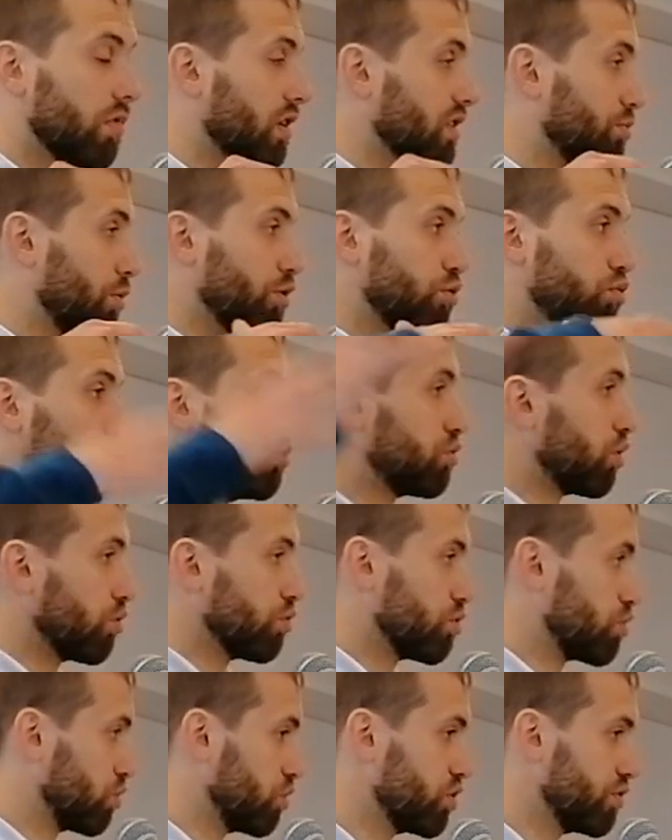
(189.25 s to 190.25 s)
c'est pas toutes
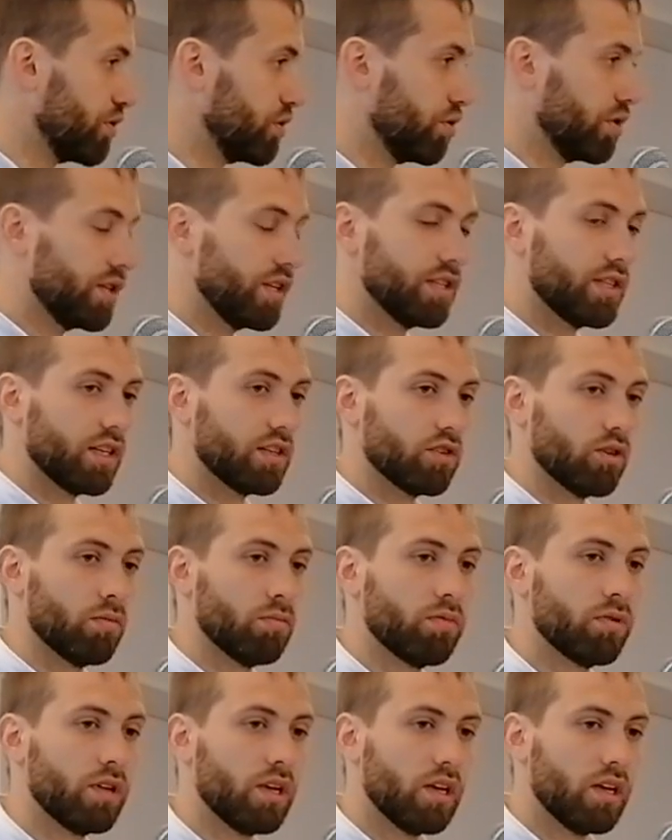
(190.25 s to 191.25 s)
sortes de choses, je vais donner des
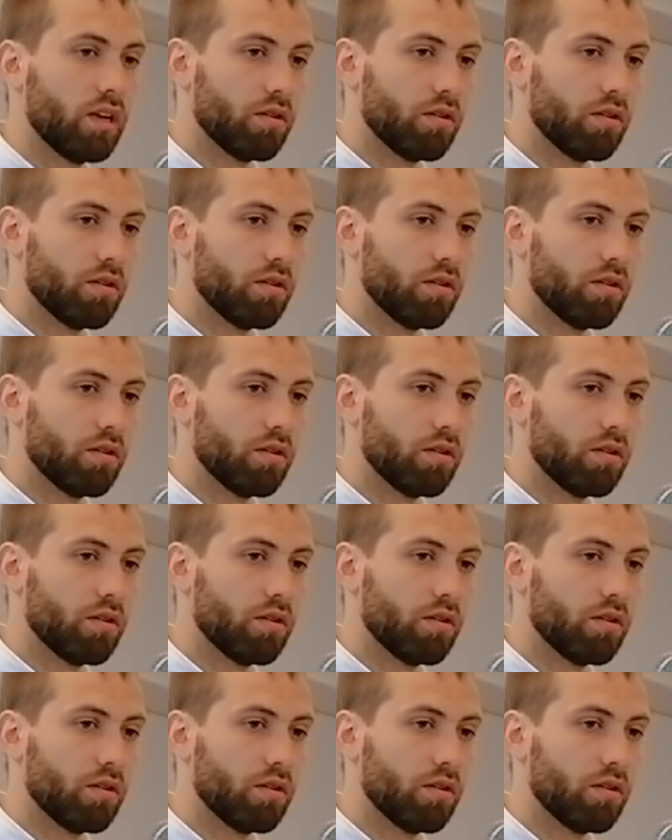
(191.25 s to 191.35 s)
exemples,